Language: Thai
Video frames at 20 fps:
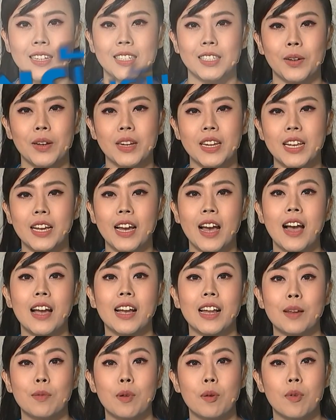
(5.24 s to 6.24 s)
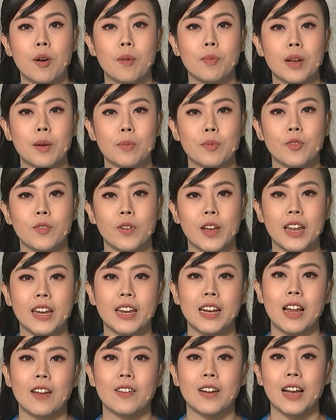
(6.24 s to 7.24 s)
สวัสดีค่ะกลับมาพบกับครูแคท
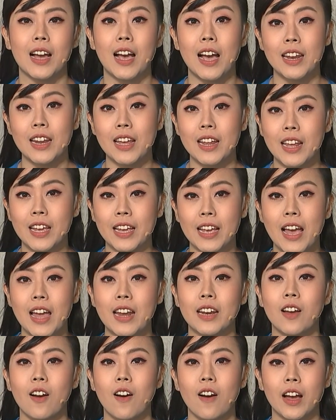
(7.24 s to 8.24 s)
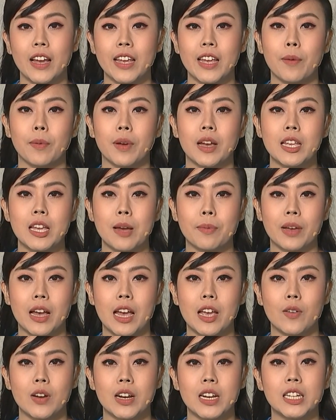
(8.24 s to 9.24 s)
อีกแล้วนะคะในรายการขอขยับขยับ
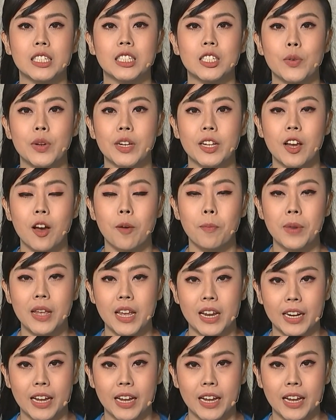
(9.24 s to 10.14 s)
กายวันนี้ชีวิตก็เปลี่ยน